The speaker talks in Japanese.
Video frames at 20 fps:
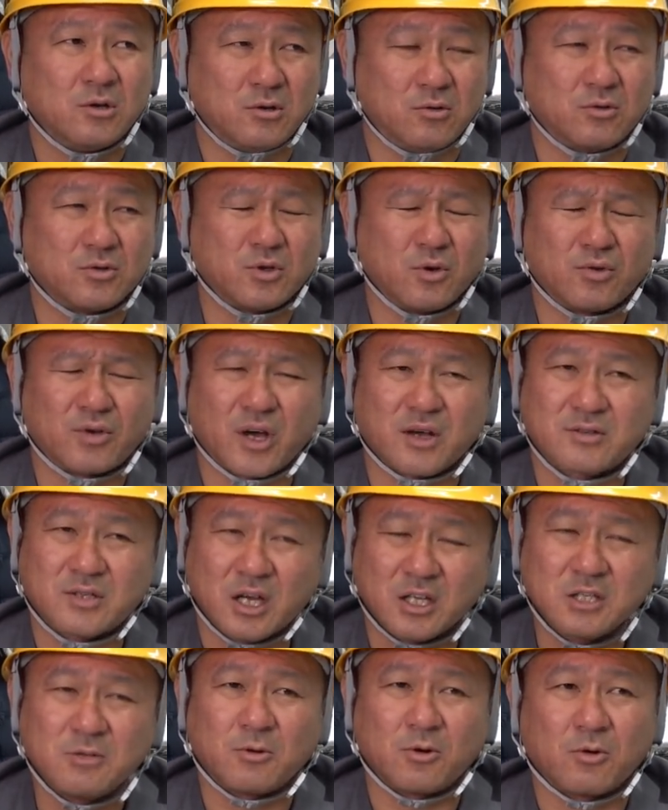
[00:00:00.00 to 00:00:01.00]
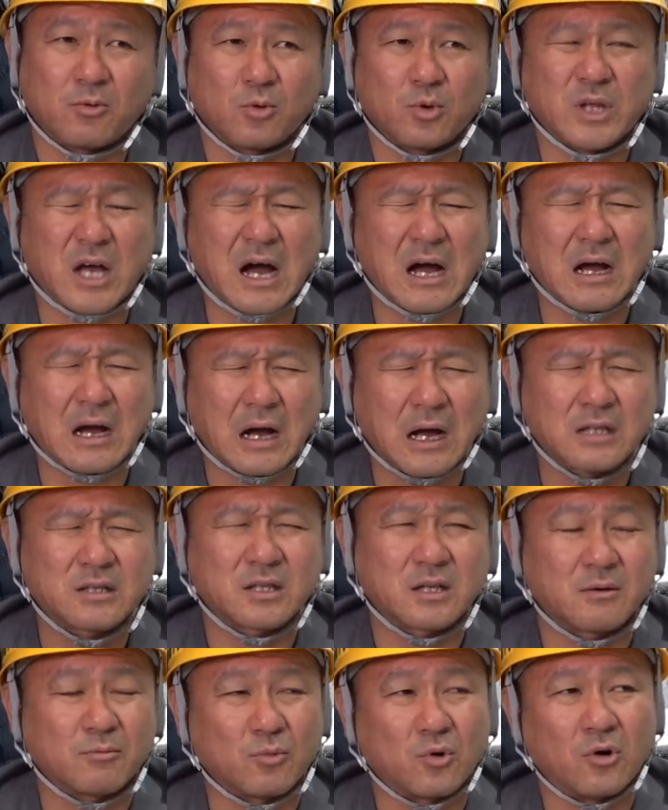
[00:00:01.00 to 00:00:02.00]
ん。うん、で、お客さんにも、もうなんか
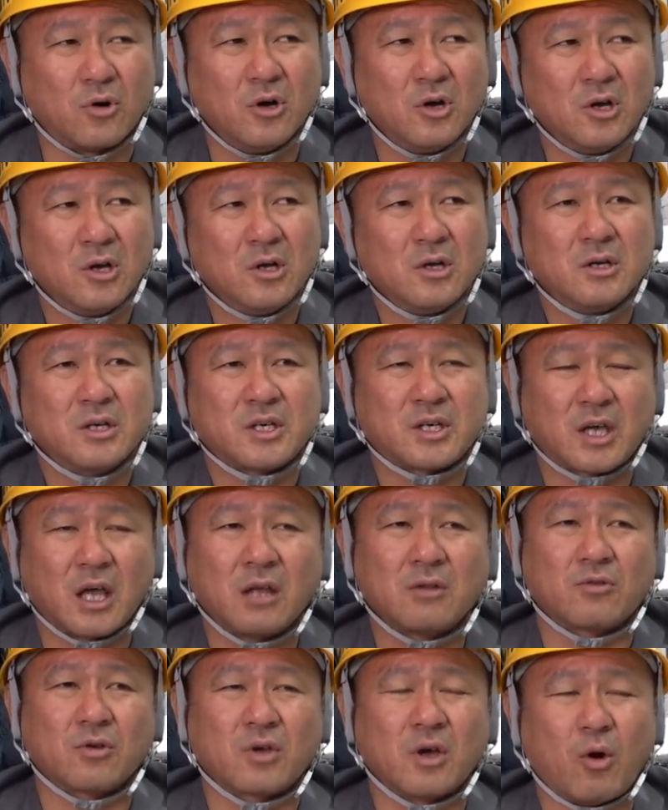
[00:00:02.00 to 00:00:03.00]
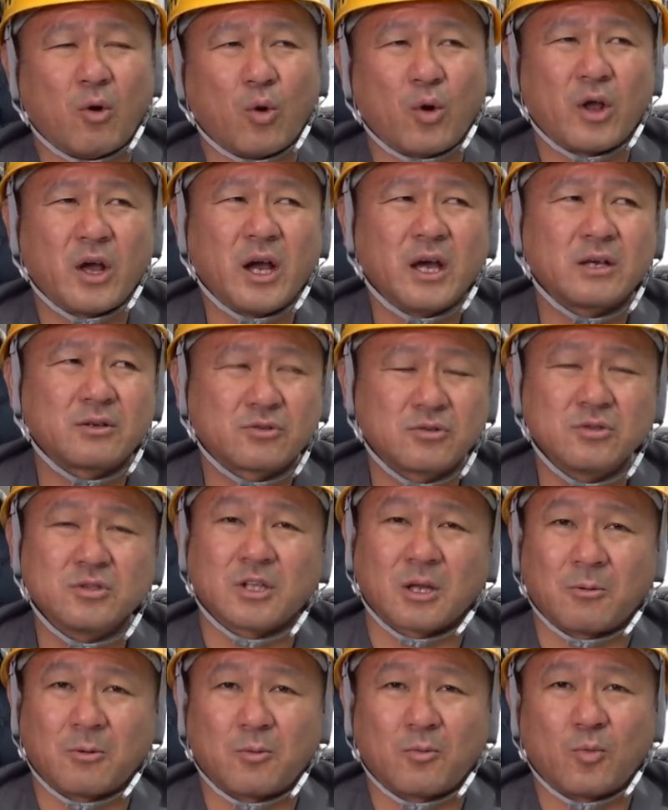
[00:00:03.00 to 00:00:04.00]
あって、もう、引けん時は俺が行く
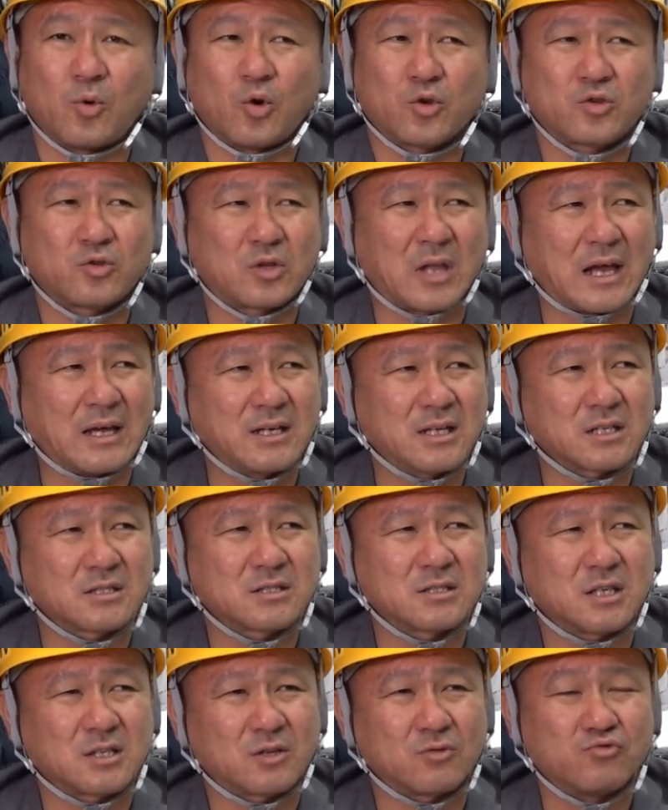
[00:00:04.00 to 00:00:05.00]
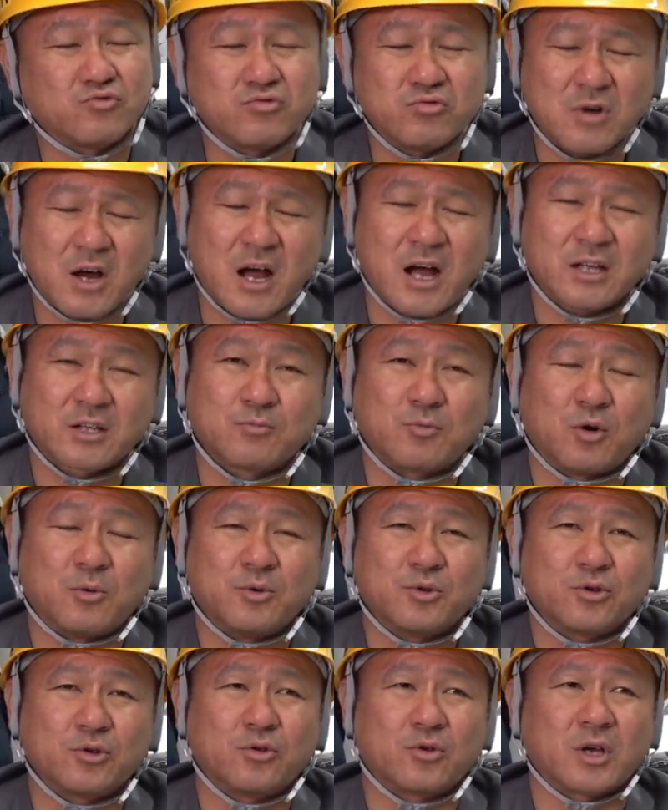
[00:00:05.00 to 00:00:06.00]
んだもん。もう大火事になって、うわーって
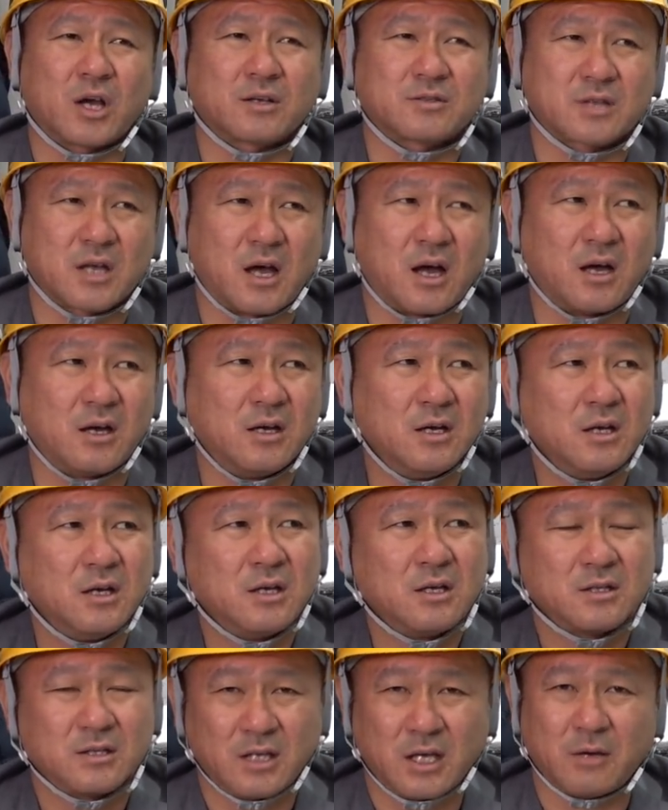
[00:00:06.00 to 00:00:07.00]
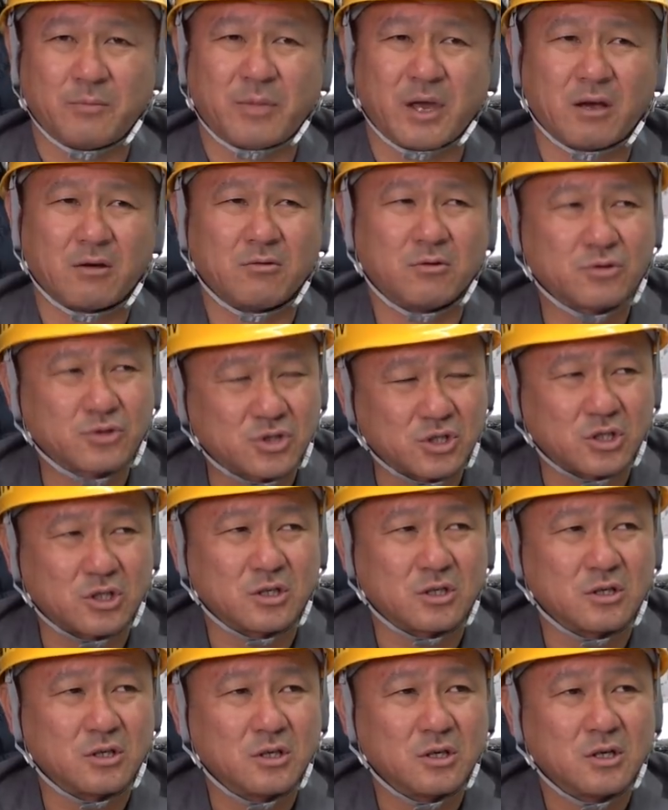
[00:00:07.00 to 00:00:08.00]
揉めとるお客さん、ね、弁護
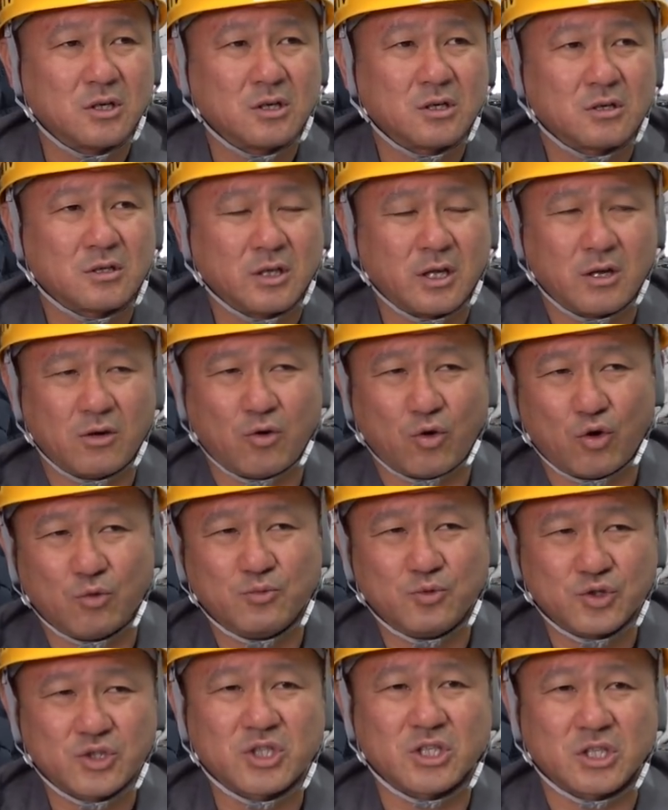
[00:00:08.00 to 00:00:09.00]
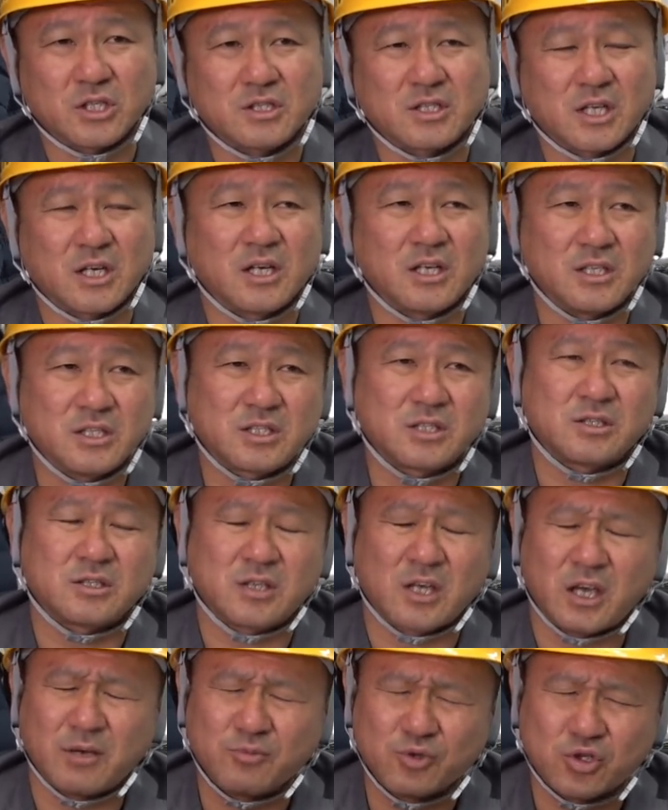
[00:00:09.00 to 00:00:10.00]
士、ね、労務士、税理士、
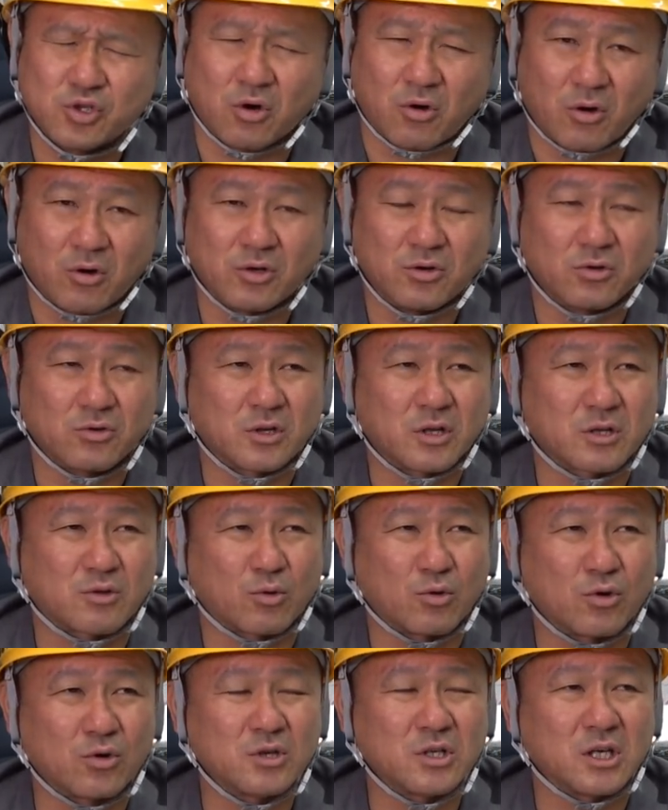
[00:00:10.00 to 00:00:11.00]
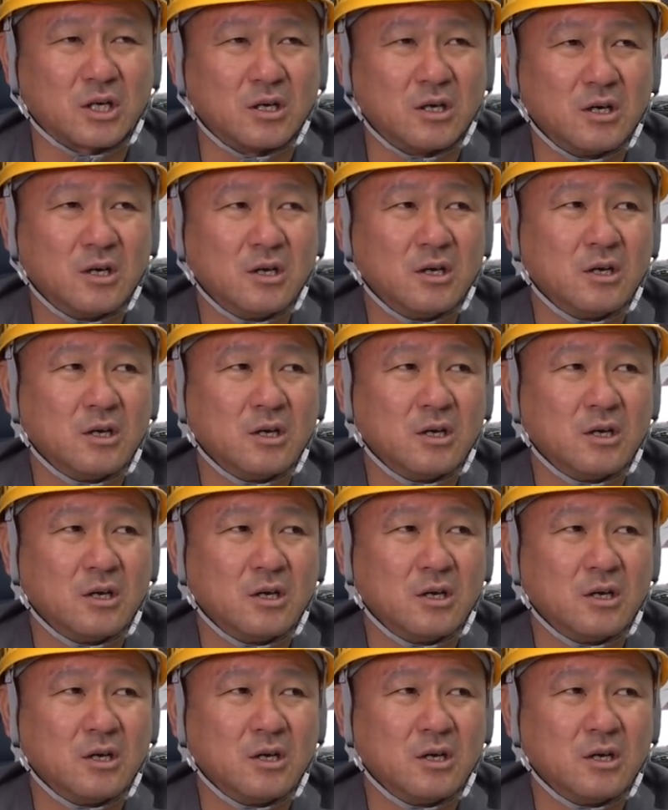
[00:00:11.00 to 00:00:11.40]
税務署、いろんなところに、